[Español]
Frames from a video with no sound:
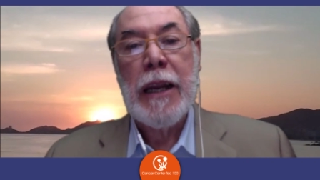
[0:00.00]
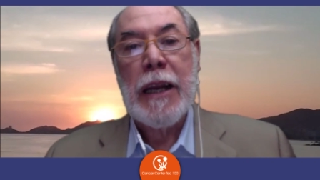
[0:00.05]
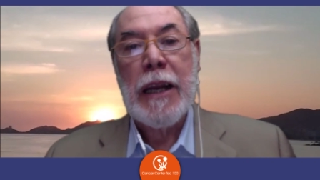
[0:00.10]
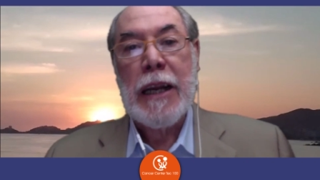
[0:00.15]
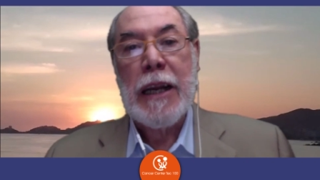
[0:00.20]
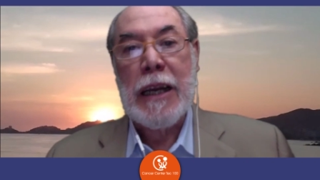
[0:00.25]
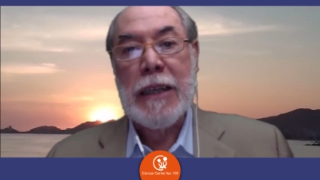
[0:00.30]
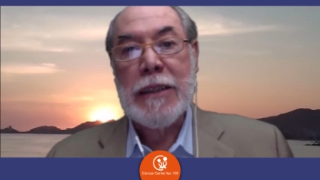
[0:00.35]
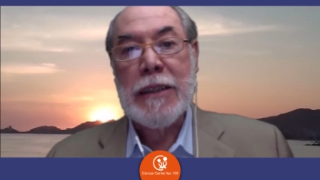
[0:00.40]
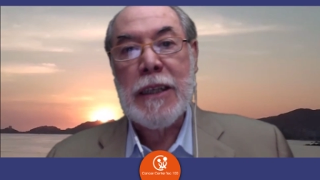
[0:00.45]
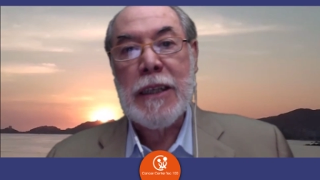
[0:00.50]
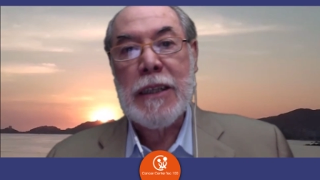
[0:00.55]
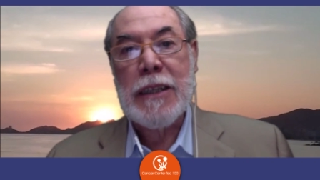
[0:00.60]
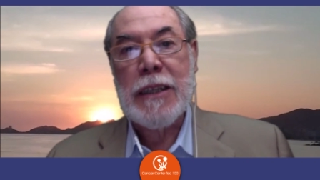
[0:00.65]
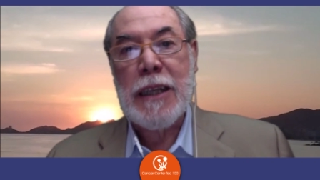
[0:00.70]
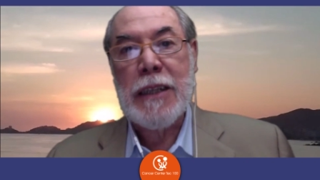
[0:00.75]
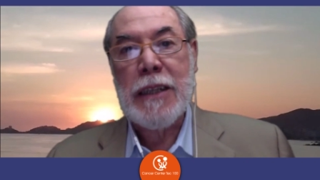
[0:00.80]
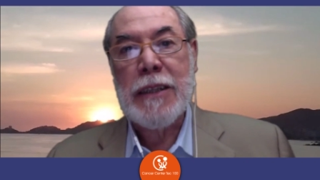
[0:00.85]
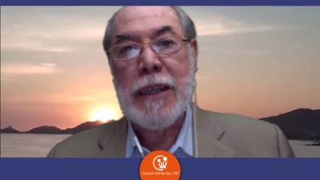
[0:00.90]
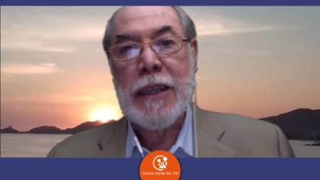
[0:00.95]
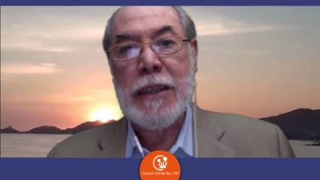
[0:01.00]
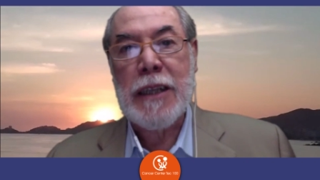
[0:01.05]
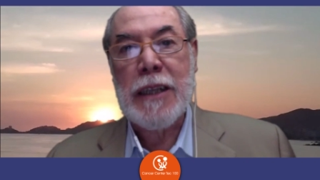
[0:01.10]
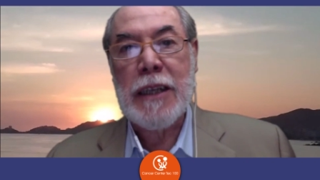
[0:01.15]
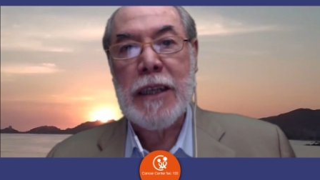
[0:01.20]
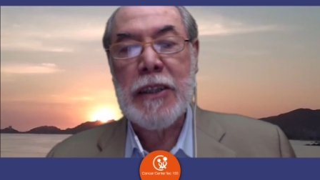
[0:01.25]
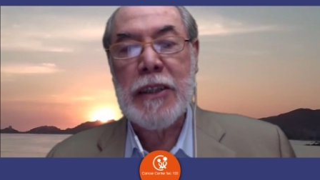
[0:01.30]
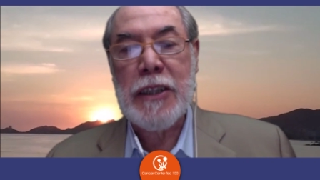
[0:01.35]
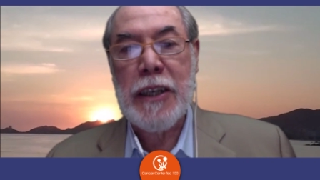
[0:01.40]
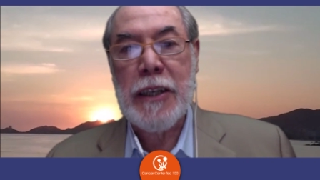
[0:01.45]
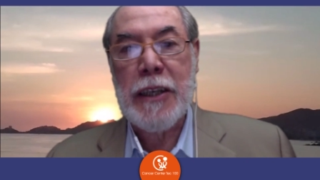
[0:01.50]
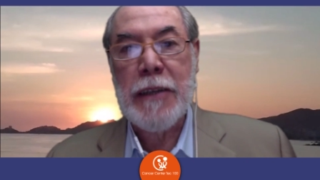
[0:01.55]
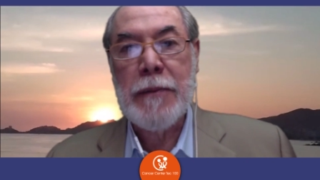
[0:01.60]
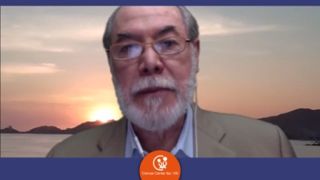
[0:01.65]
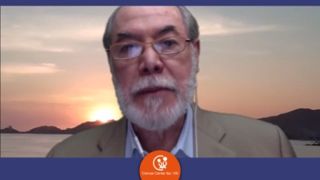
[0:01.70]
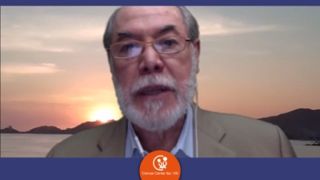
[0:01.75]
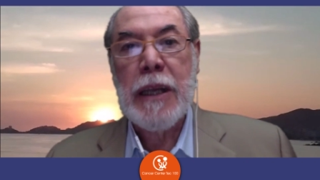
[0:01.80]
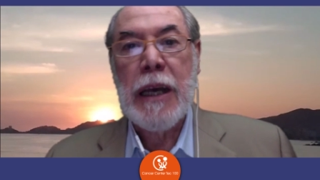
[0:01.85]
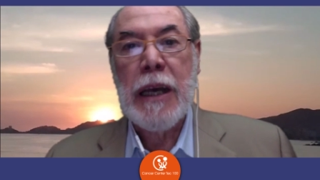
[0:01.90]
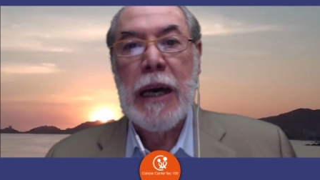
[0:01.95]
Cancer Center Tech
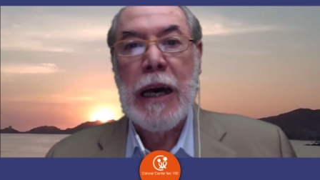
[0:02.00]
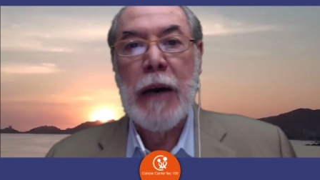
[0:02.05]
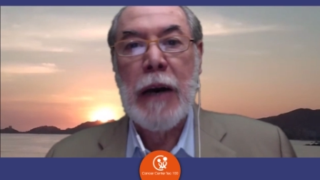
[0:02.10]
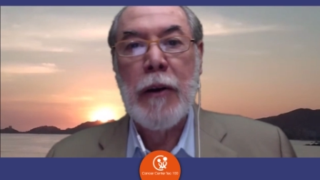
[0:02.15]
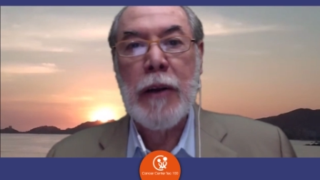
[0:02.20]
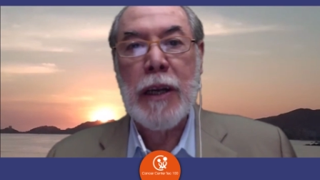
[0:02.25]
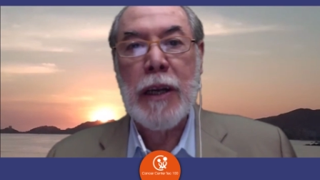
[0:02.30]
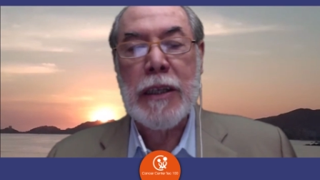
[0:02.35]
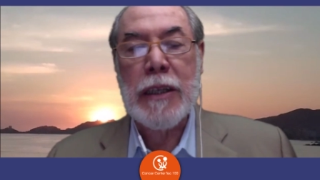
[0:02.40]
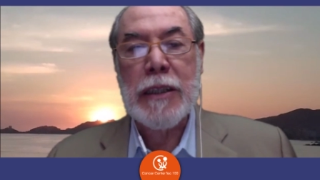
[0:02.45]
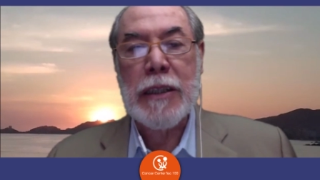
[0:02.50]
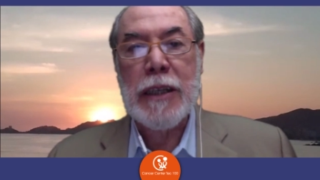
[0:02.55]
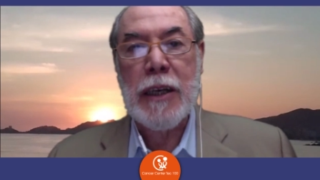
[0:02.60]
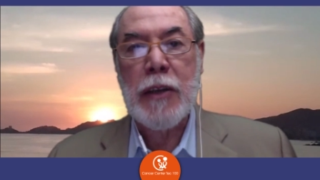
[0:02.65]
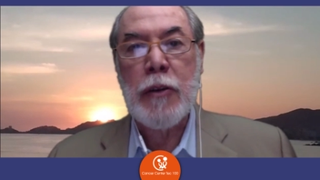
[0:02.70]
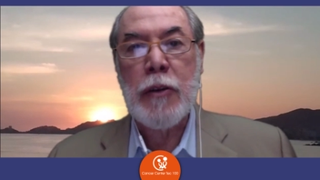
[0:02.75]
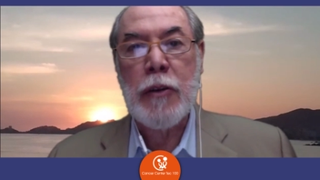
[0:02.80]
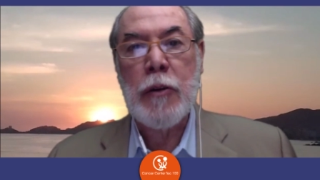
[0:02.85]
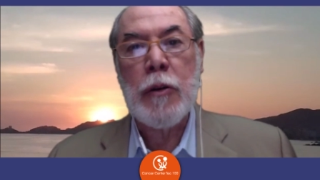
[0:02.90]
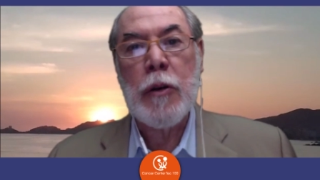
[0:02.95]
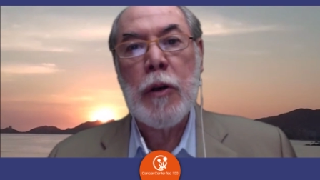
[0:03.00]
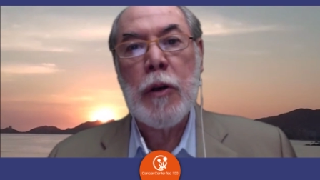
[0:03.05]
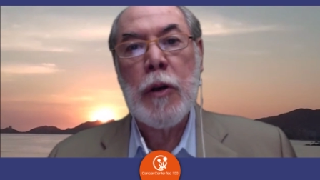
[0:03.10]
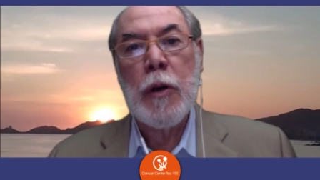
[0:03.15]
100 ha organizado